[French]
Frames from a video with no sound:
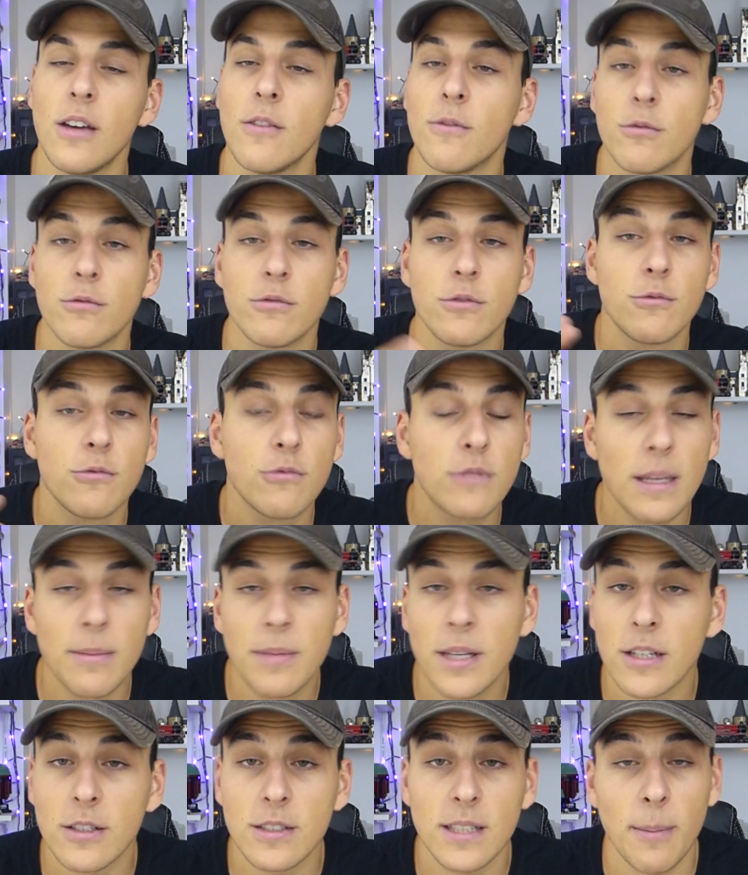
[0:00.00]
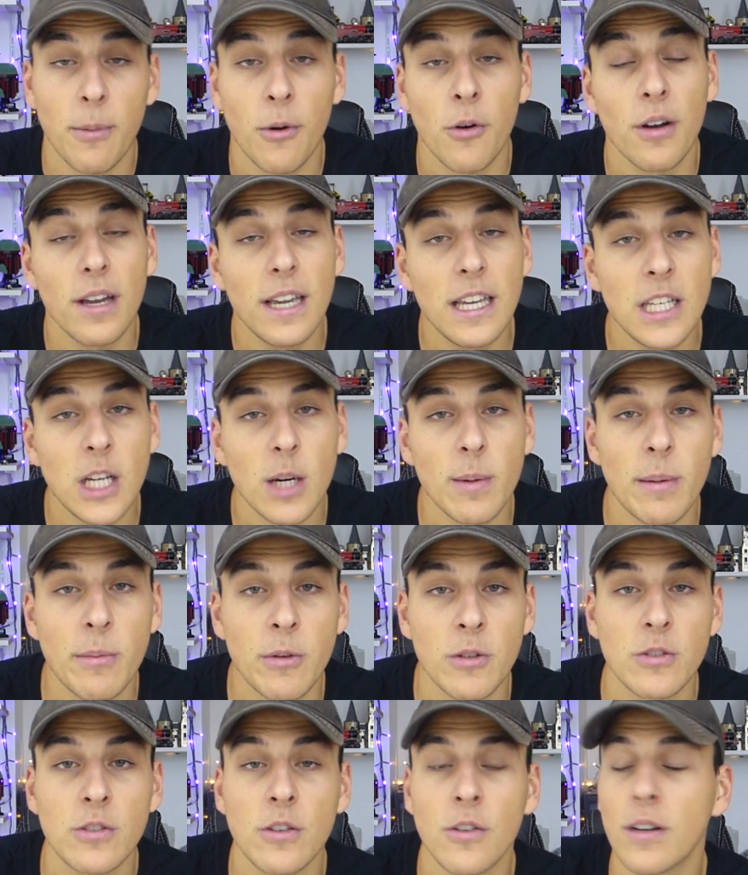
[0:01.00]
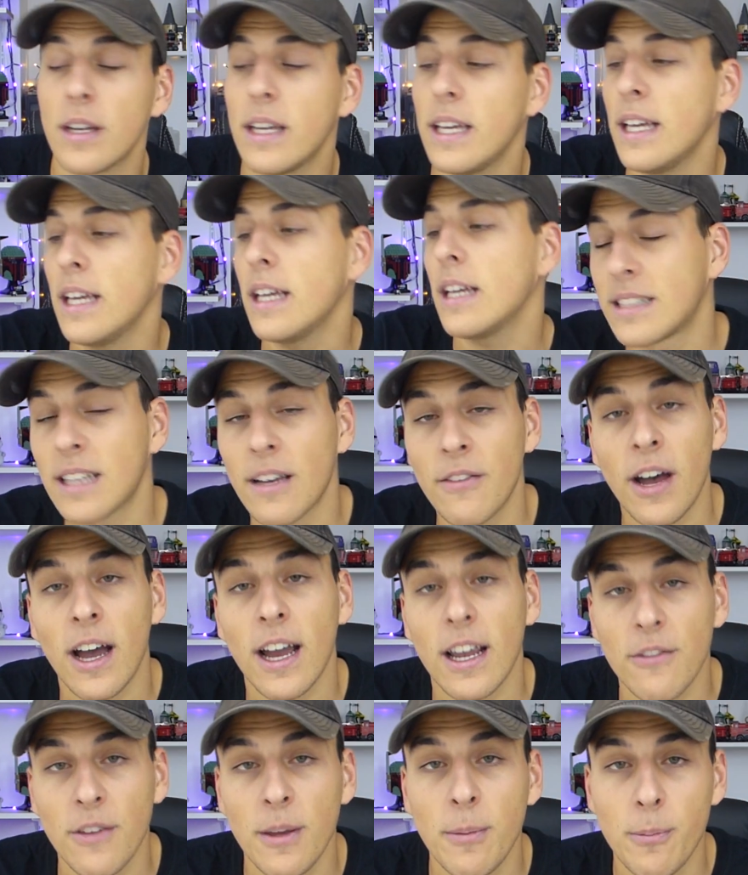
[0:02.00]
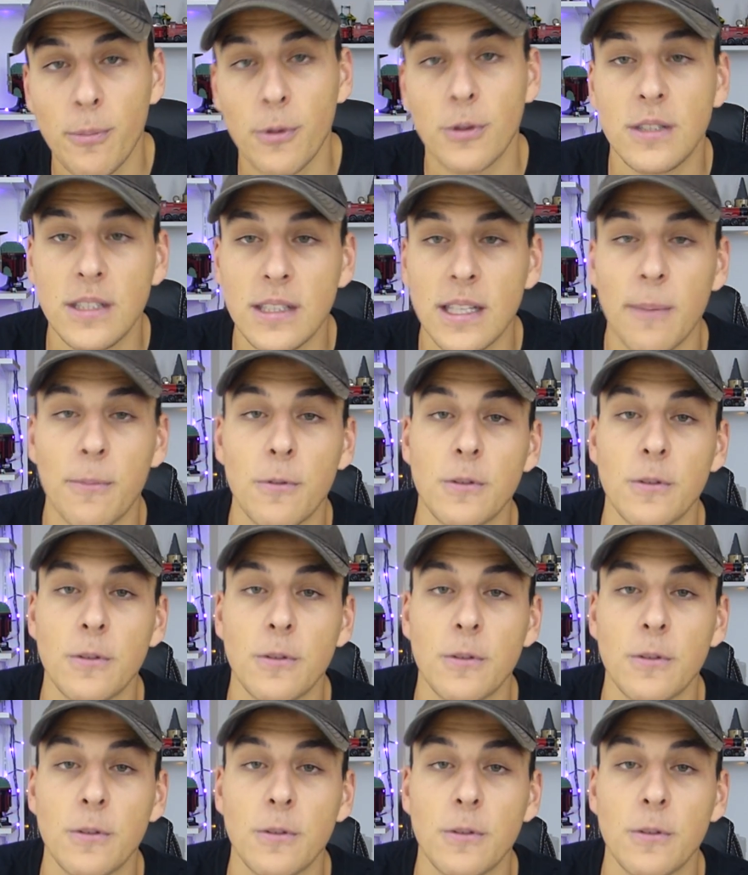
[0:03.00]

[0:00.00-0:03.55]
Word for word: Vous vous doutez bien que ça prend énormément de temps et ça va arriver petit à